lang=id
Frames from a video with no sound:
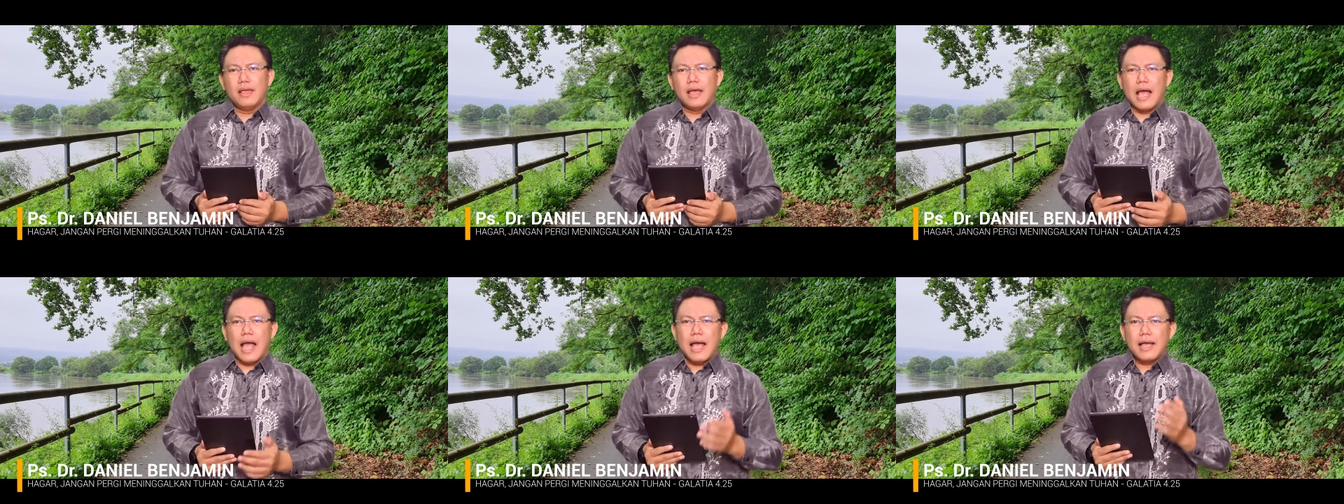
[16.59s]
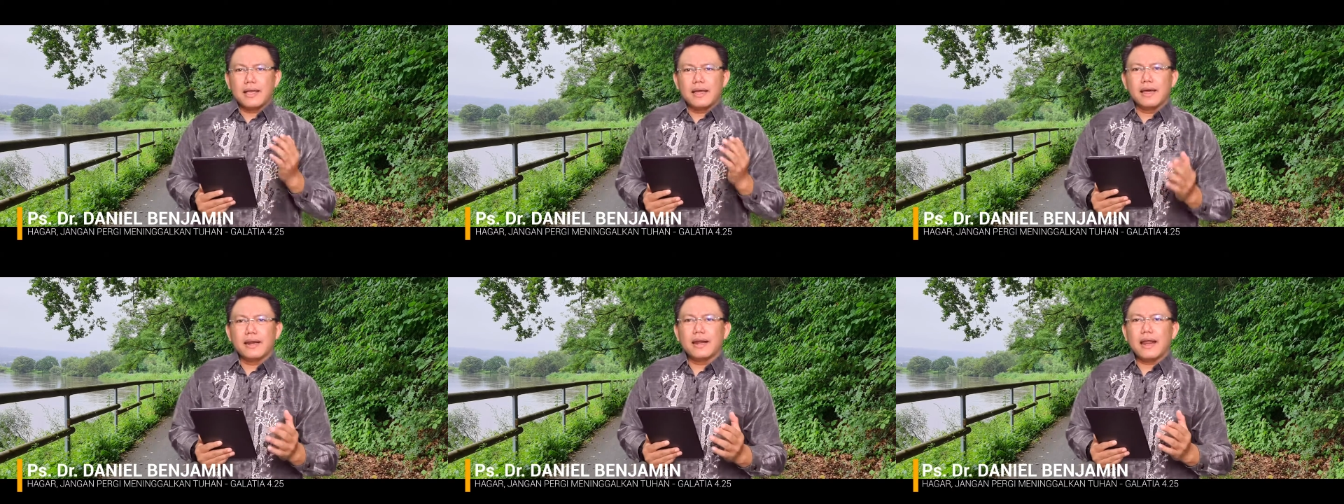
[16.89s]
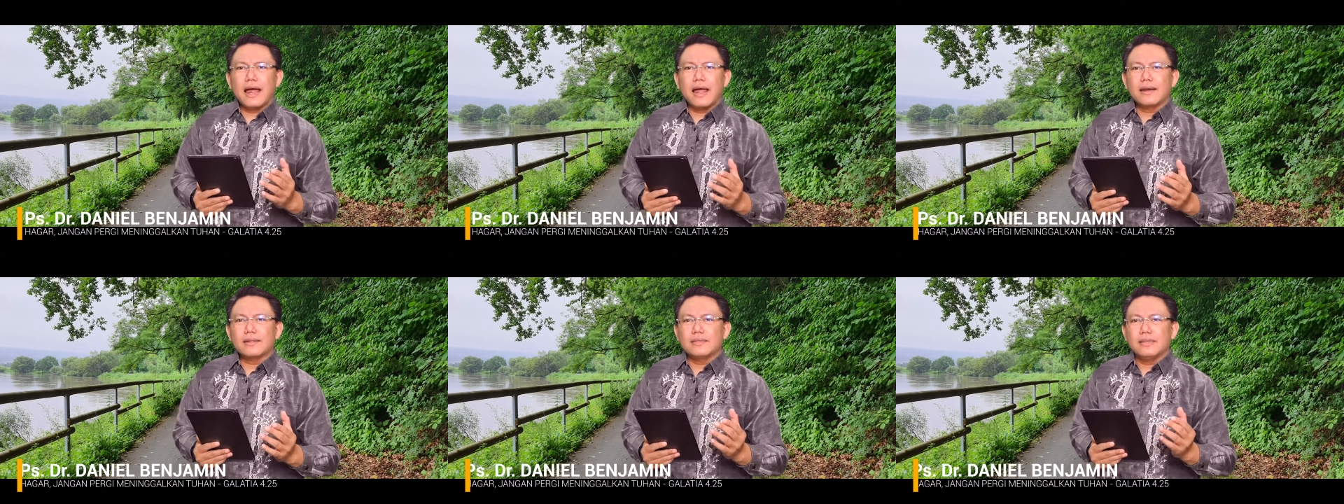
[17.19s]
Hagar
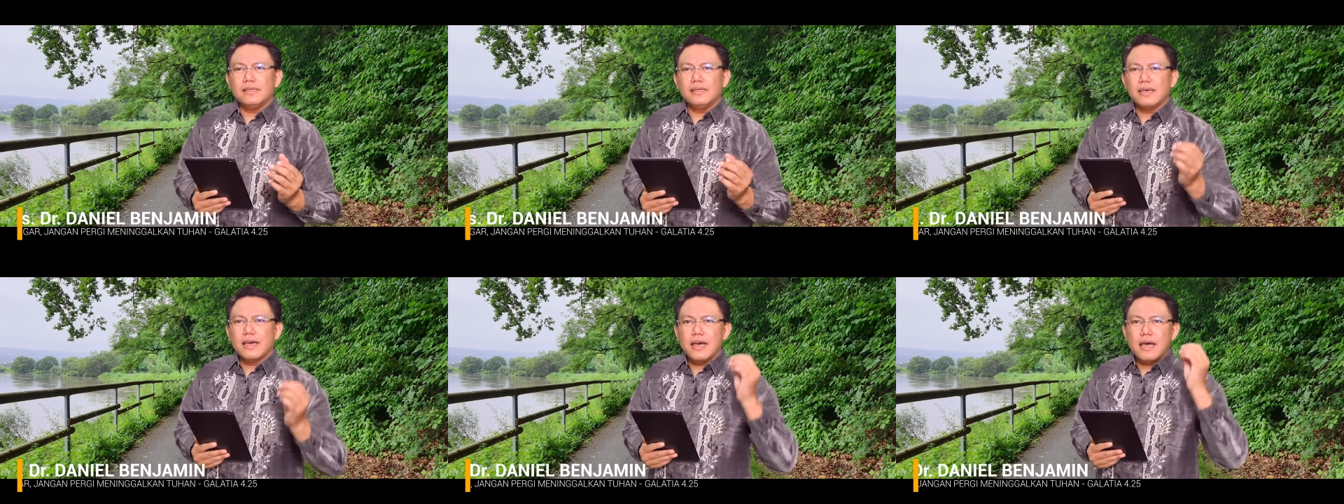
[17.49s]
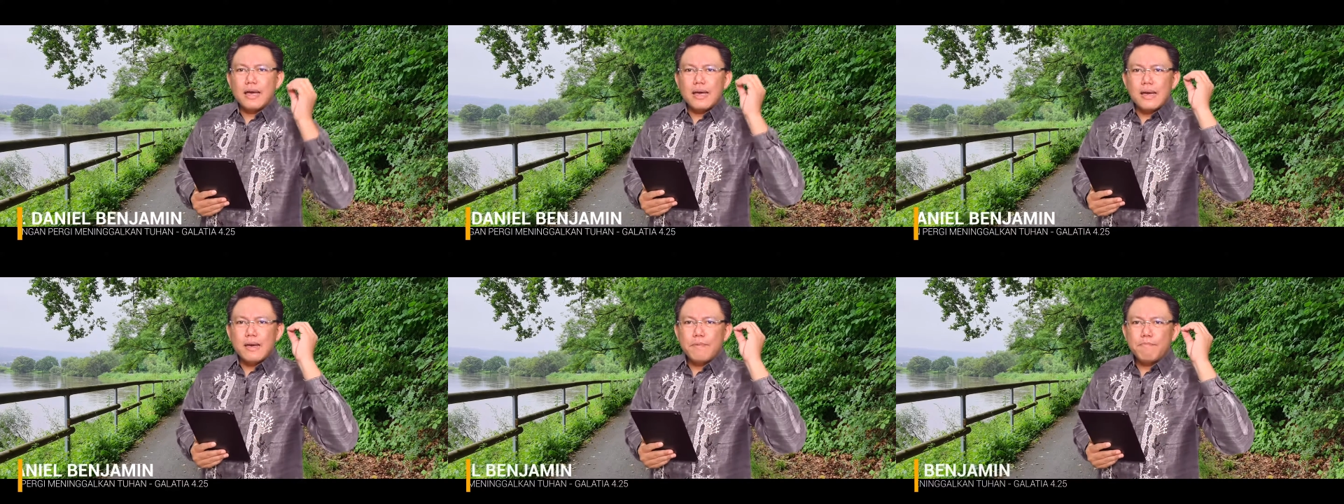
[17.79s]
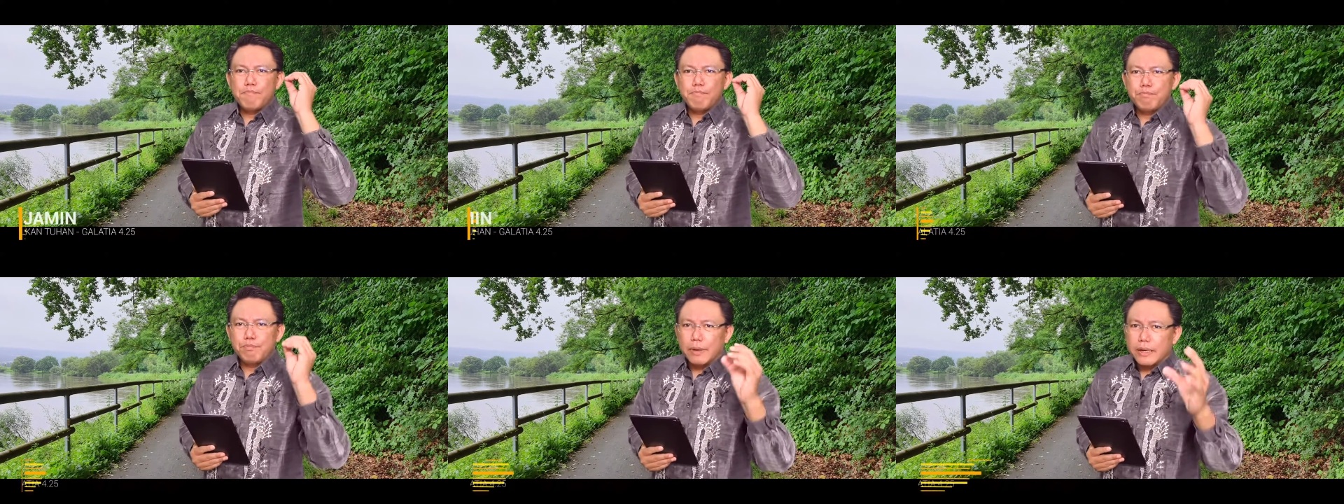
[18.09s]
artinya
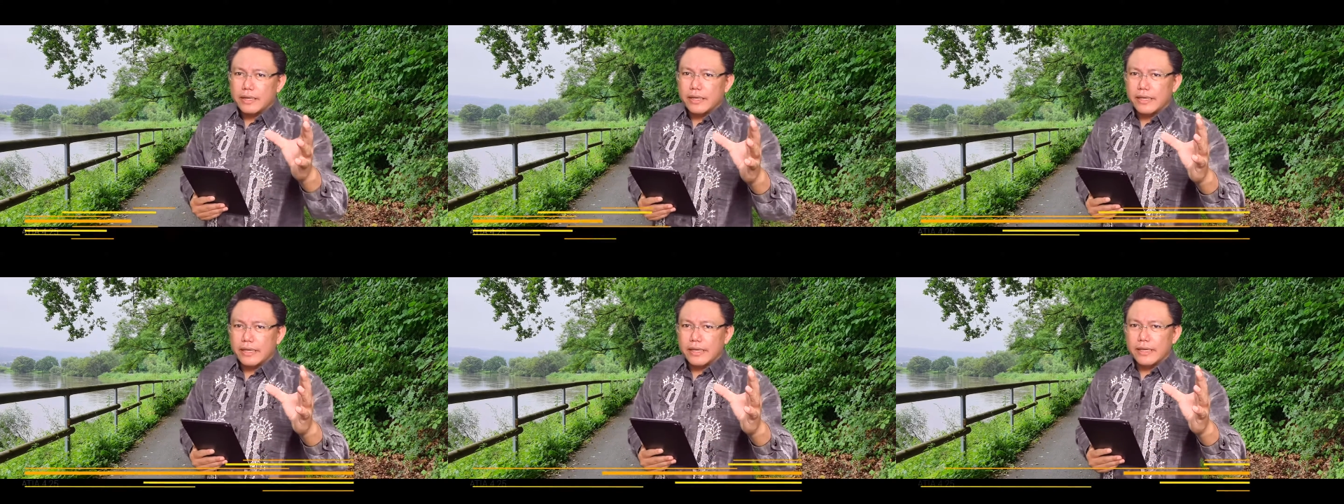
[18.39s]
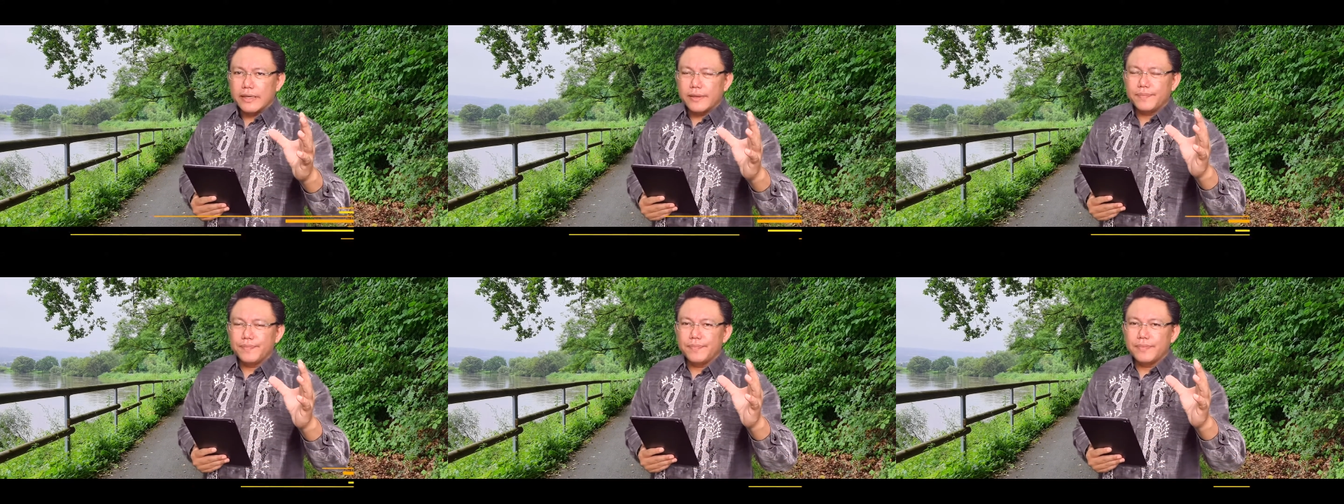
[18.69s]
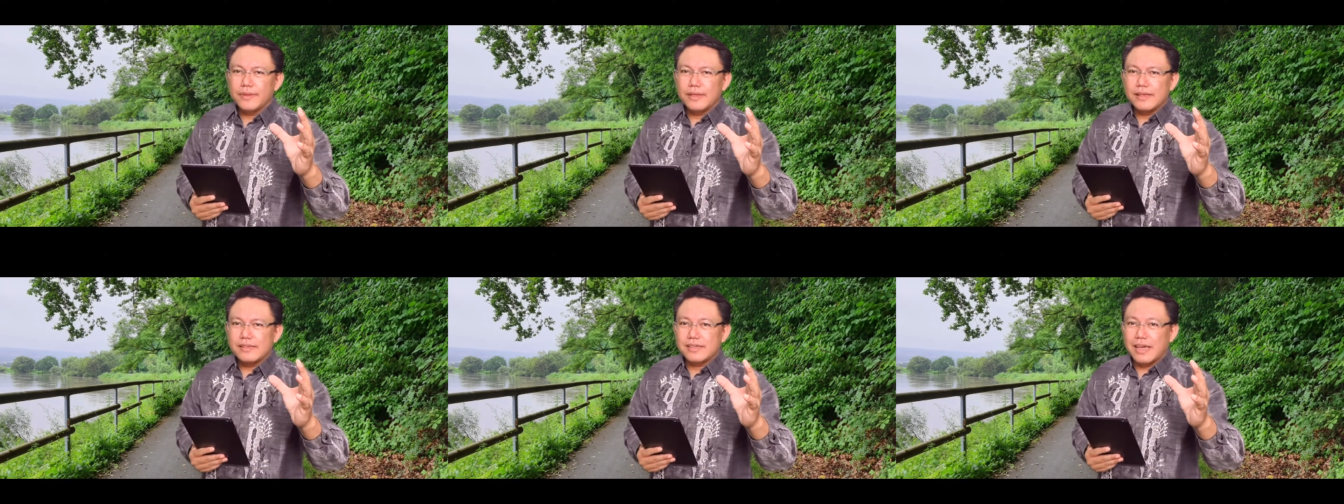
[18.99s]
pergi.
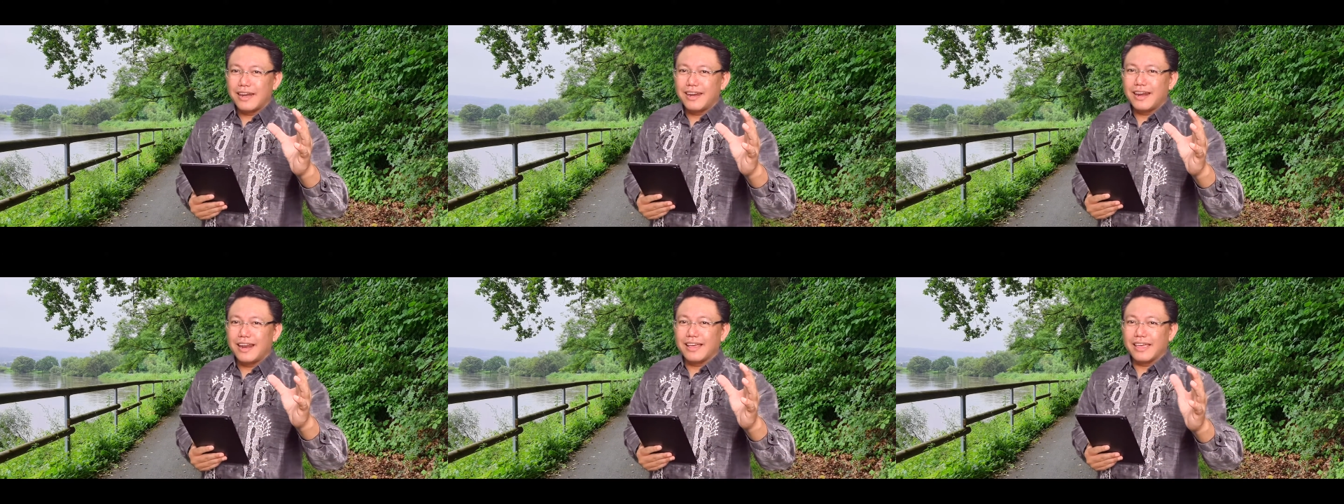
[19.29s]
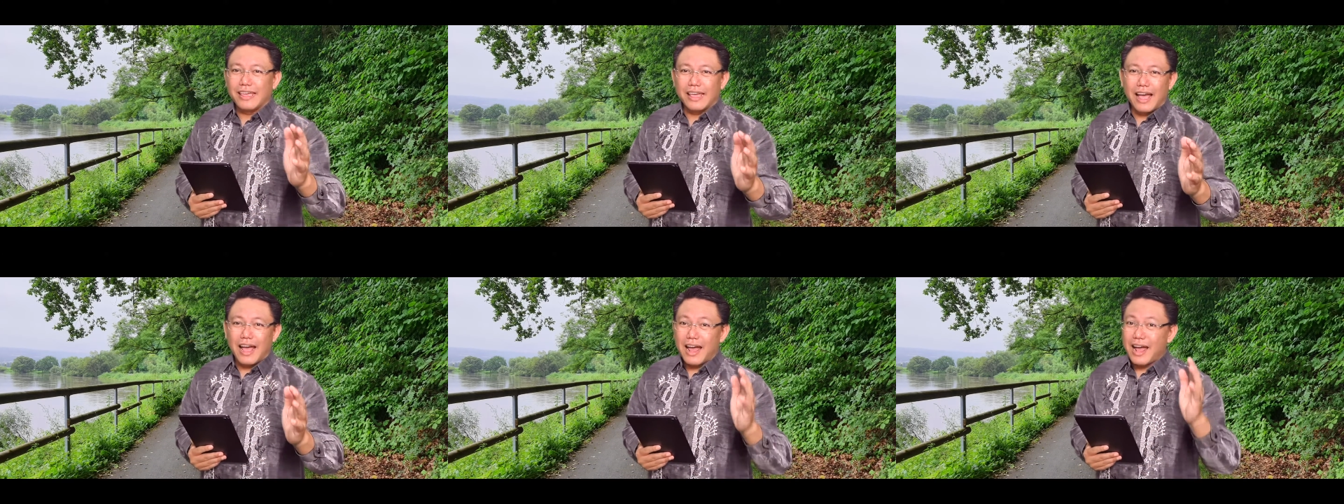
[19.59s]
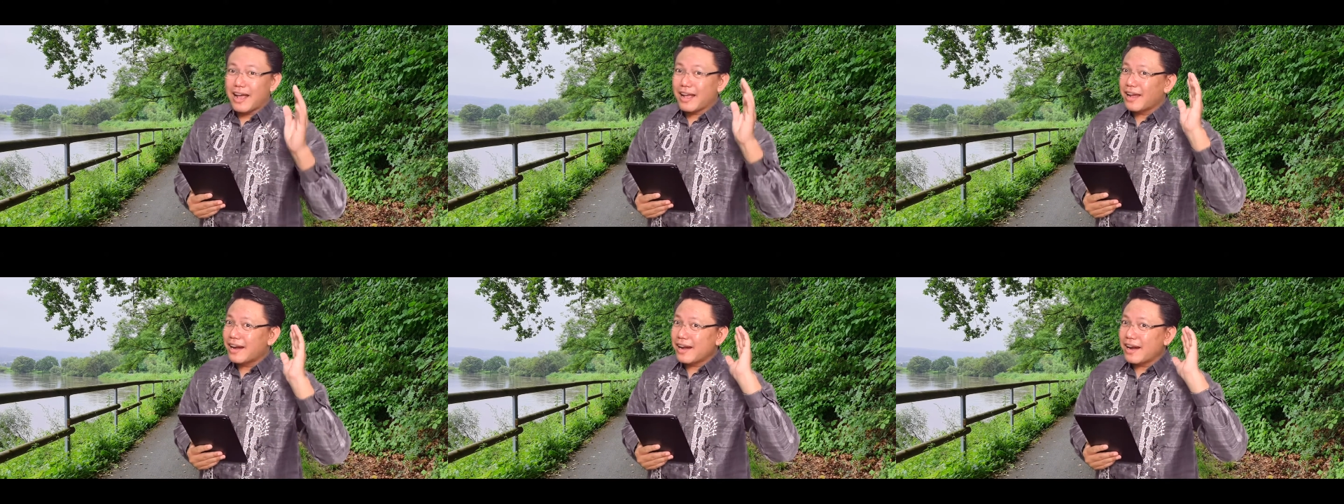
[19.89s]
Sekali lagi,
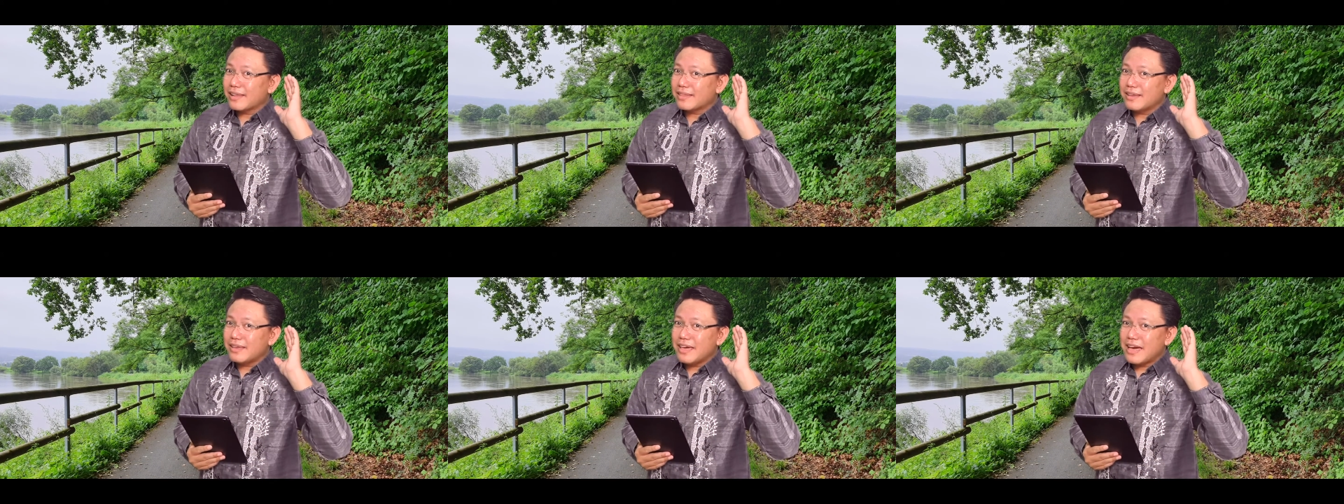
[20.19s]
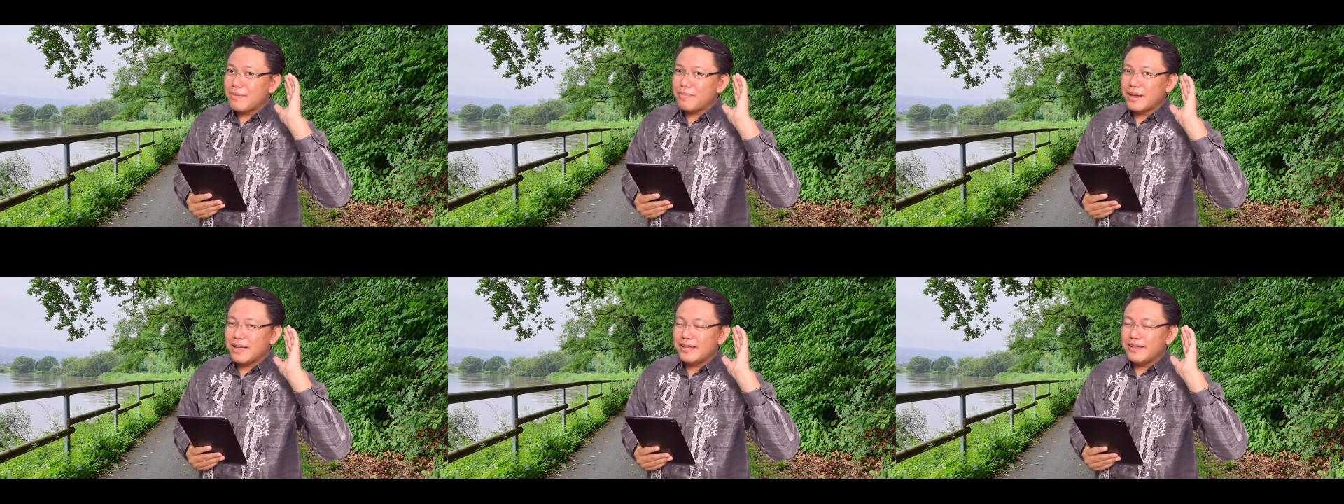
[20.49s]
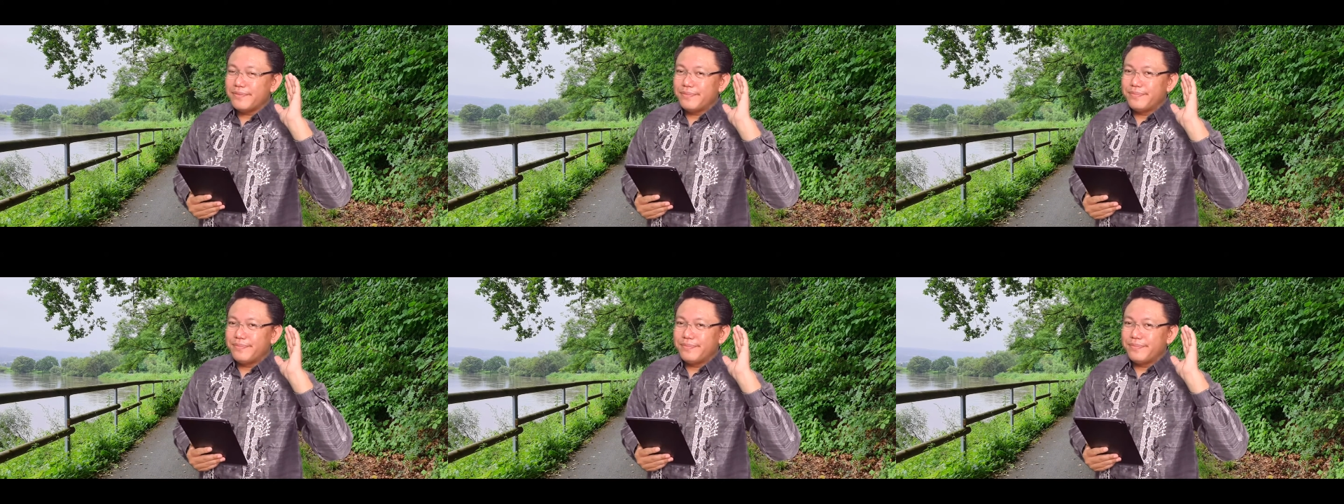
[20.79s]
Hagar artinya apa?